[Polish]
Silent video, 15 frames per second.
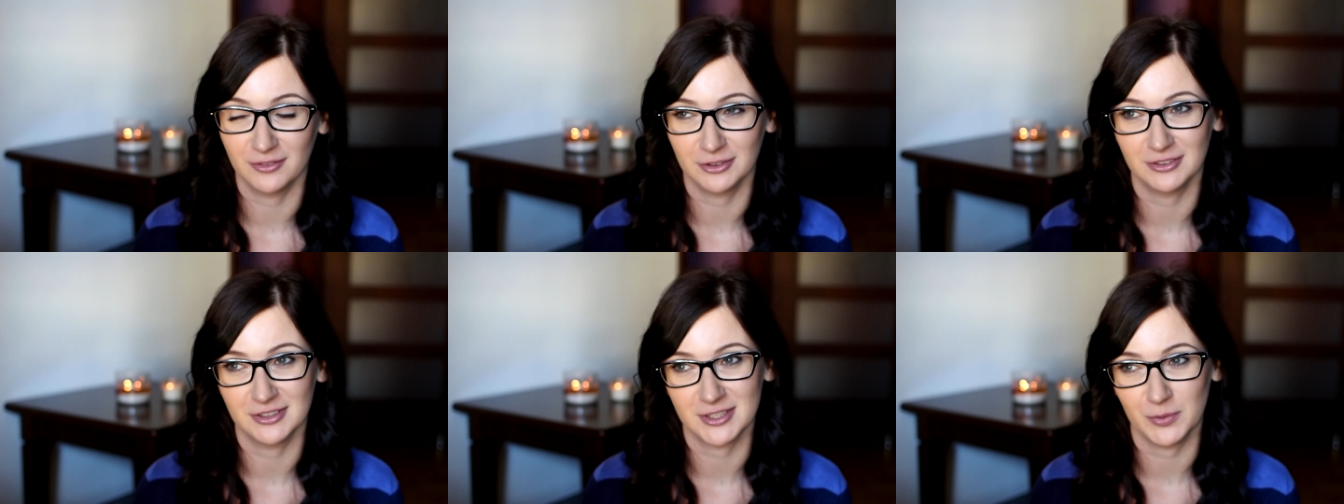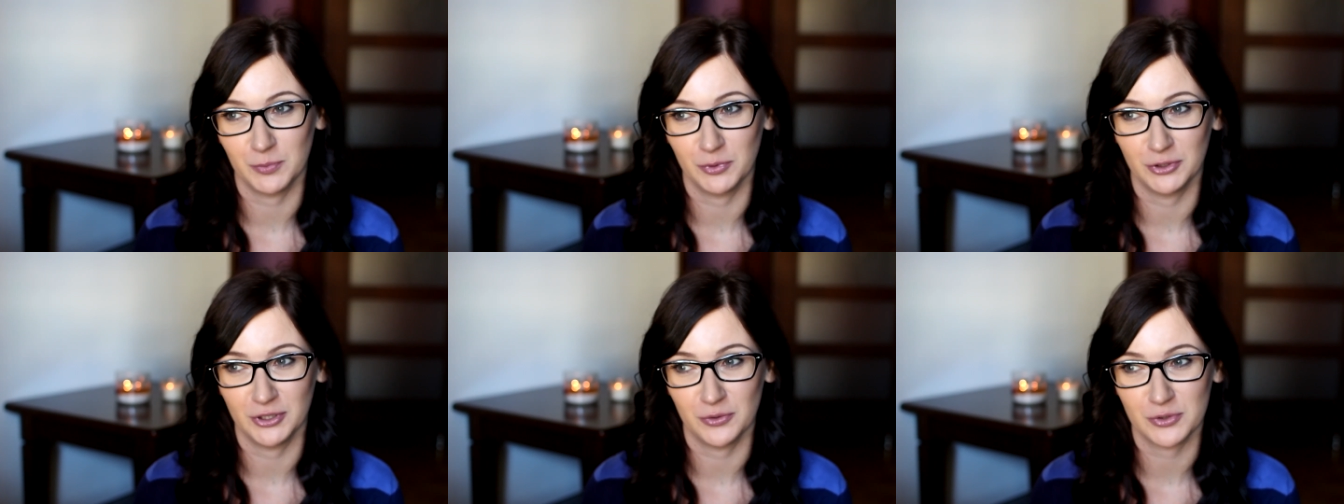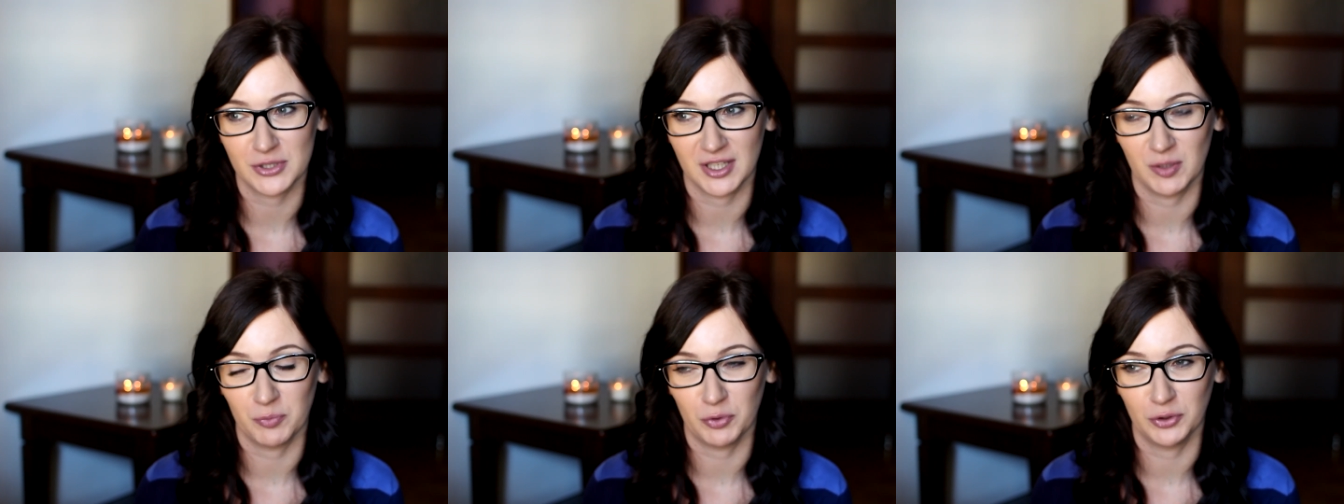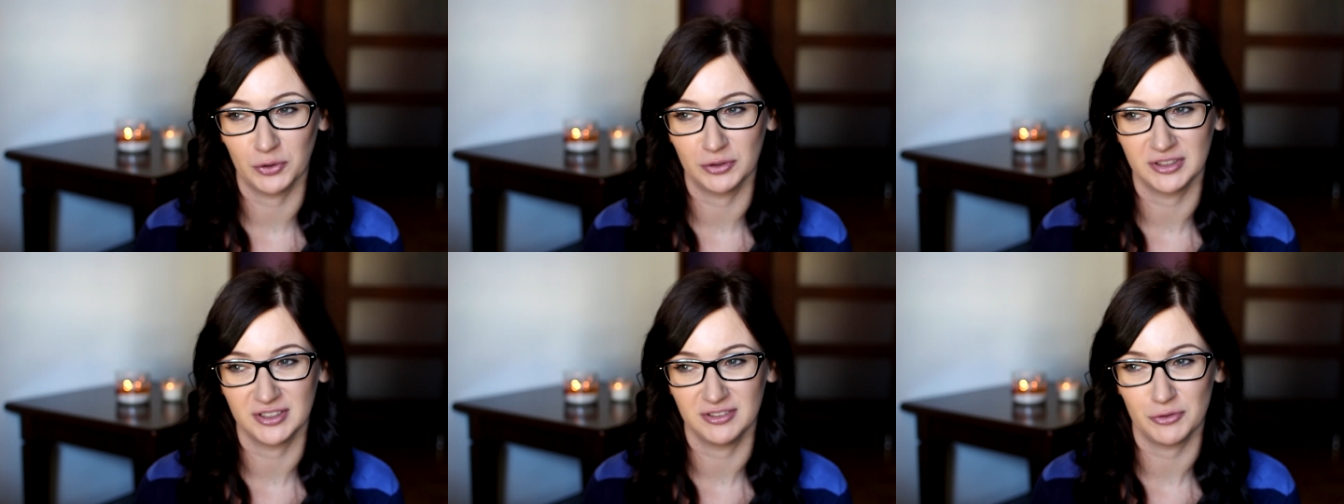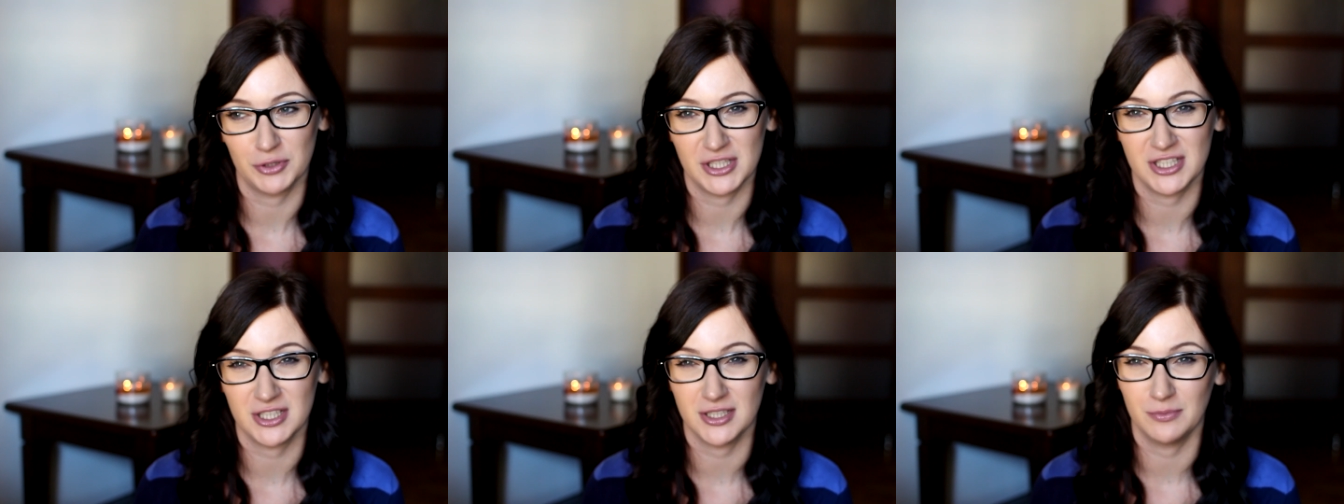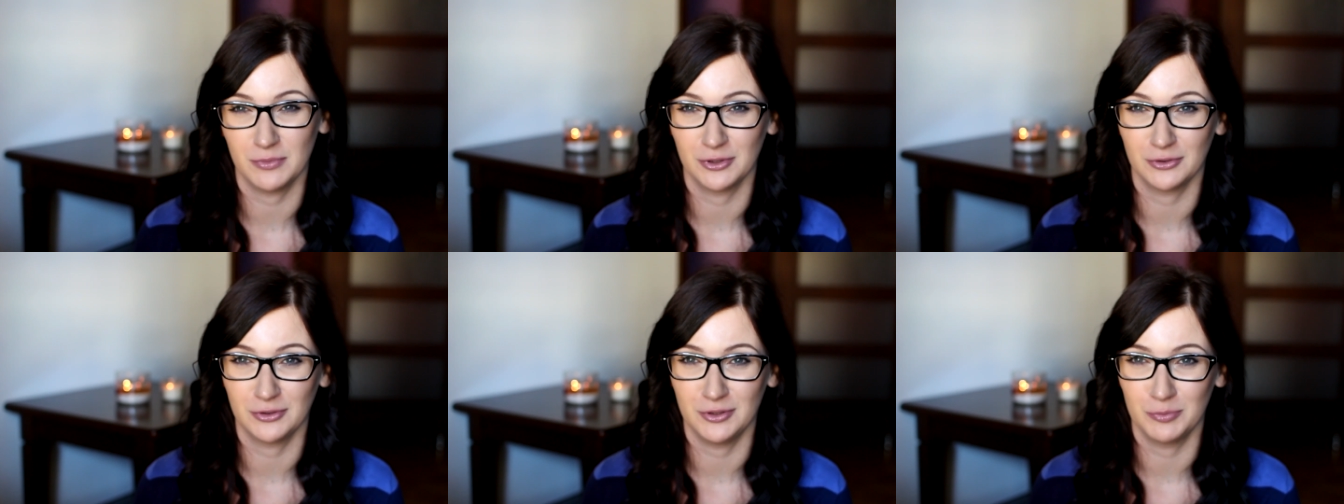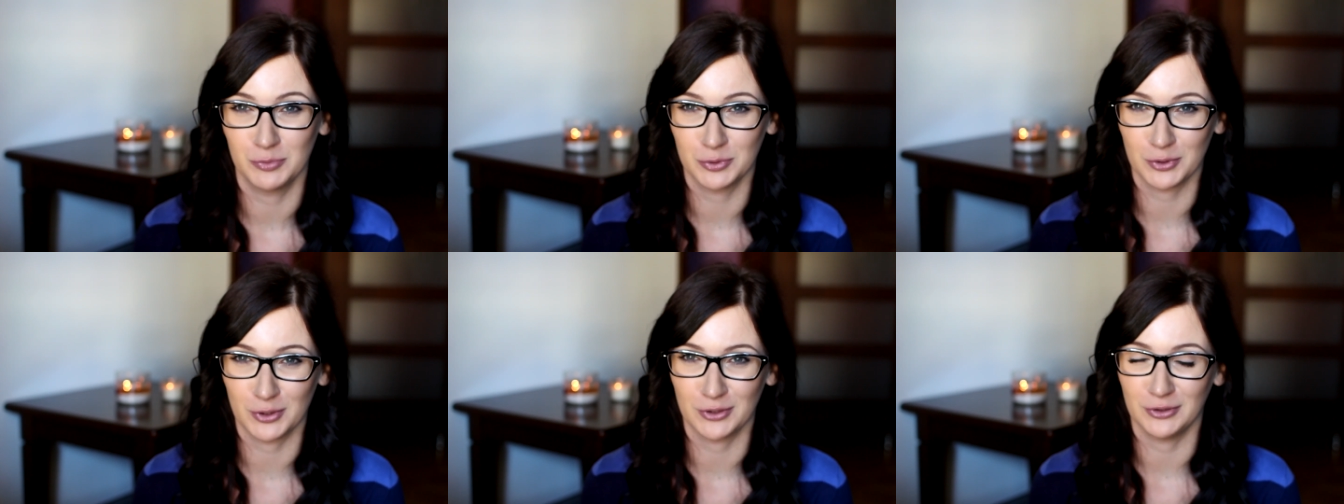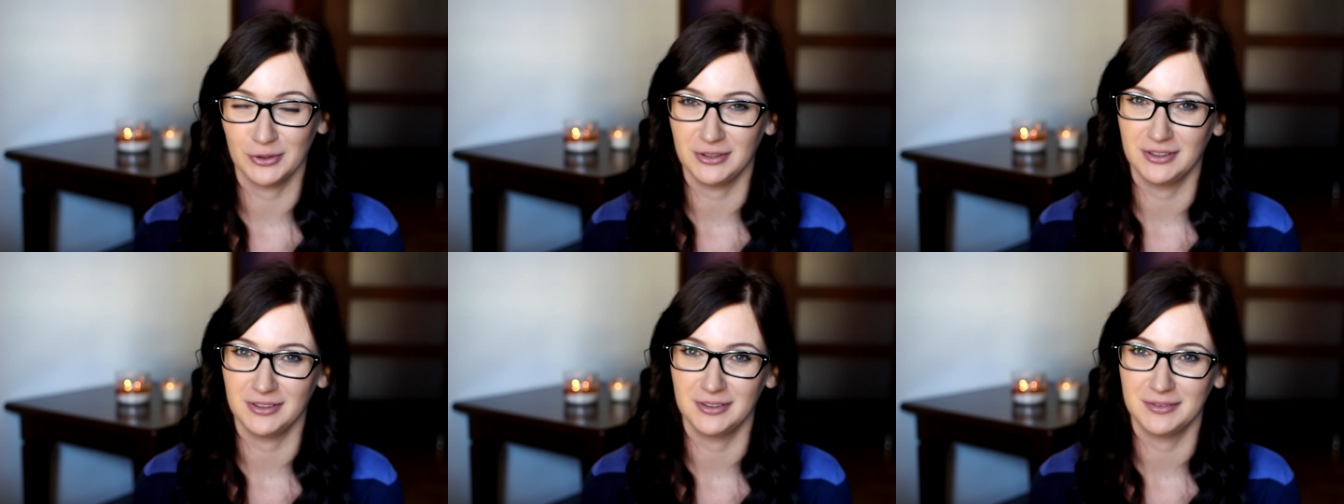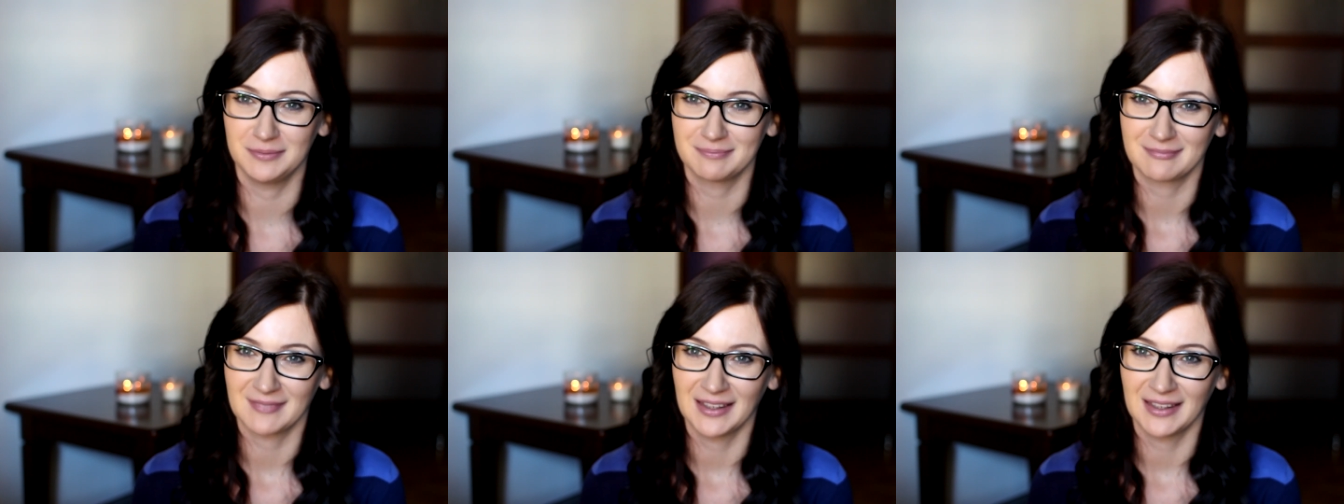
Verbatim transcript: W ogóle zrobiły się już takie pogody, już jest zimno i buro i